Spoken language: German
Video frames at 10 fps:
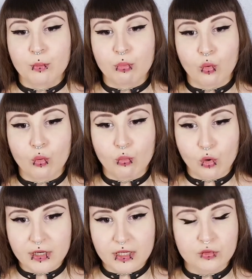pro
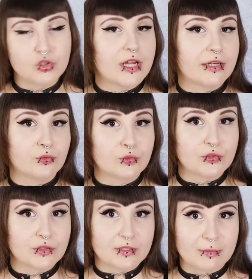Monat und schneide
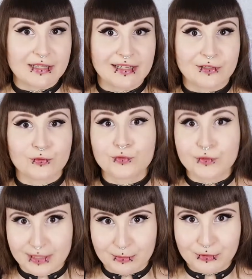uns das mal dann
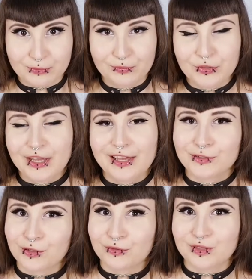zusammen.
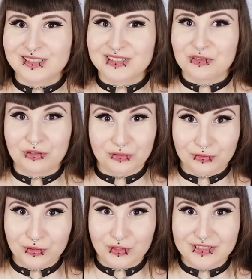Ich hoffe, das ist in Ordnung
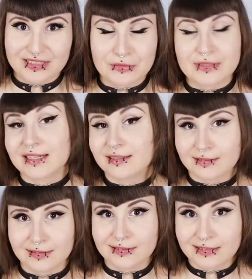für euch. Also seid nicht
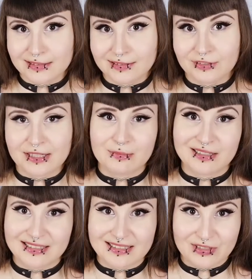irritiert, vielleicht mache
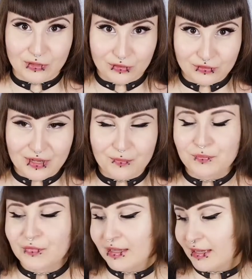ich das jetzt öfter.
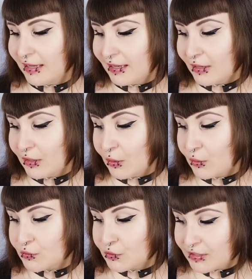
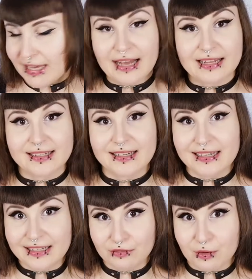Ja, dann
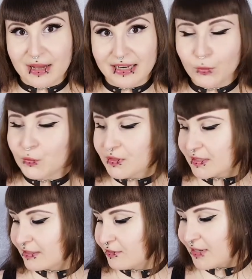legen wir mal
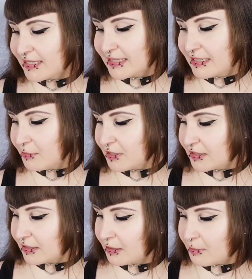los. Was ich
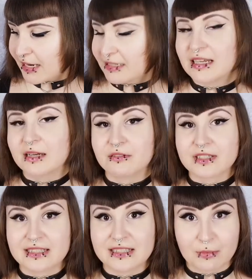nämlich gemerkt habe,
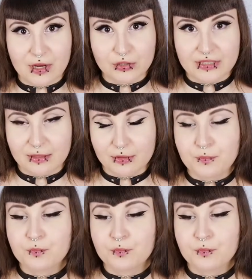was ich gebraucht habe,